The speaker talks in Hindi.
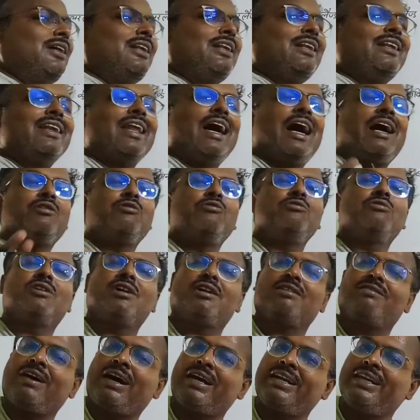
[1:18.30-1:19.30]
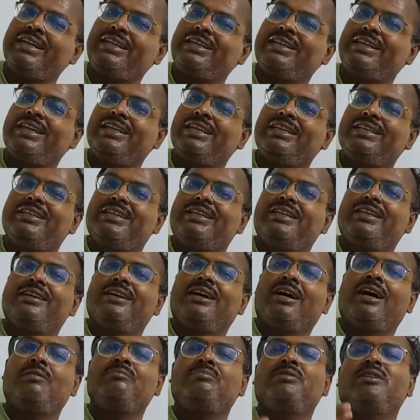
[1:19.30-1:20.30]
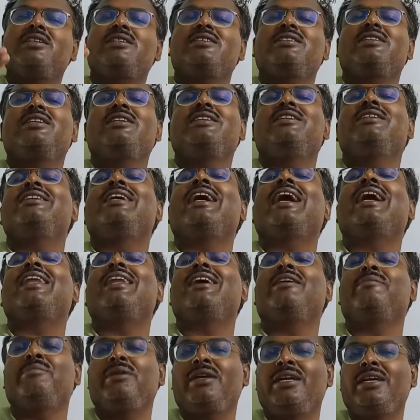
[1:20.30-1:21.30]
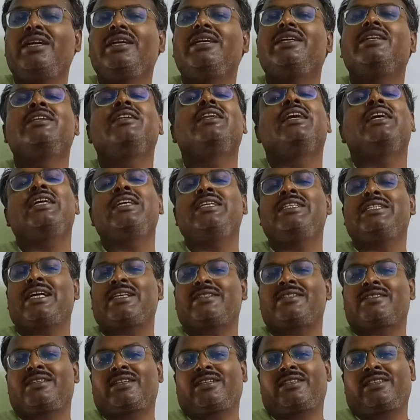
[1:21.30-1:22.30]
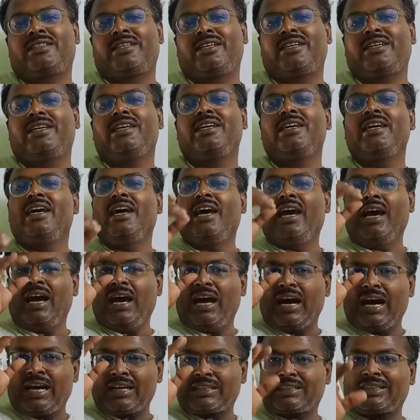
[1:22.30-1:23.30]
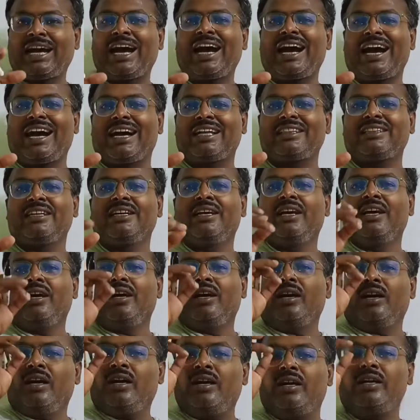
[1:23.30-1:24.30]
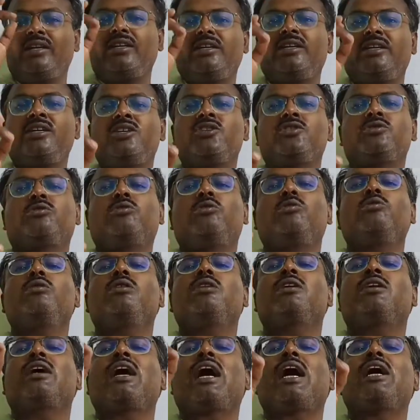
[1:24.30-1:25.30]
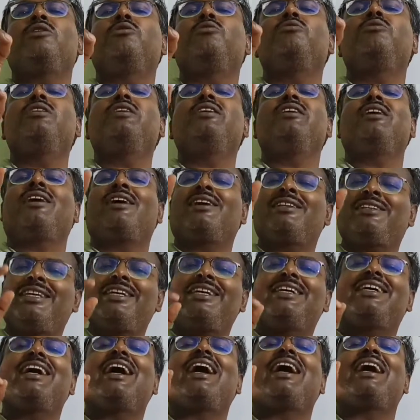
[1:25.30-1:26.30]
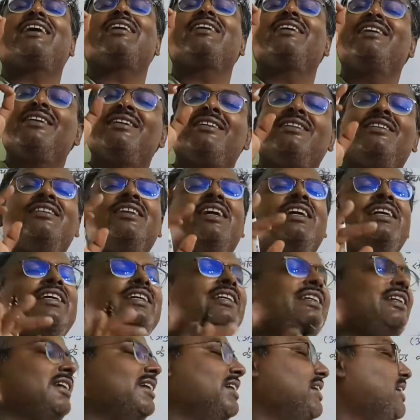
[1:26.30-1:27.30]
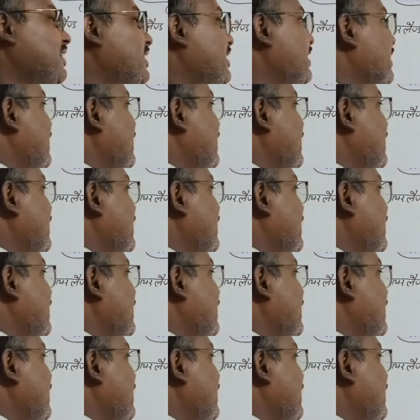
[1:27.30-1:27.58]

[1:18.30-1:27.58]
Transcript: लागू करवाने के लिए हम किसी न्यायालय में नहीं जा सकते हैं अर्थात इसको कानूनी अधिकार नहीं है